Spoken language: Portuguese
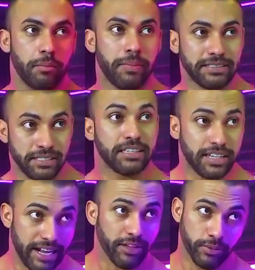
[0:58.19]
mas tem que
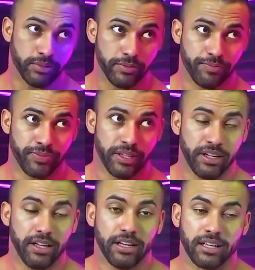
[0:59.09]
entregar tudo.
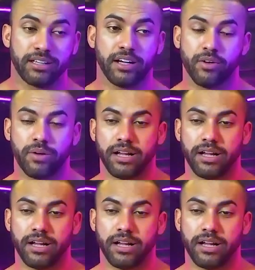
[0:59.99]
Então,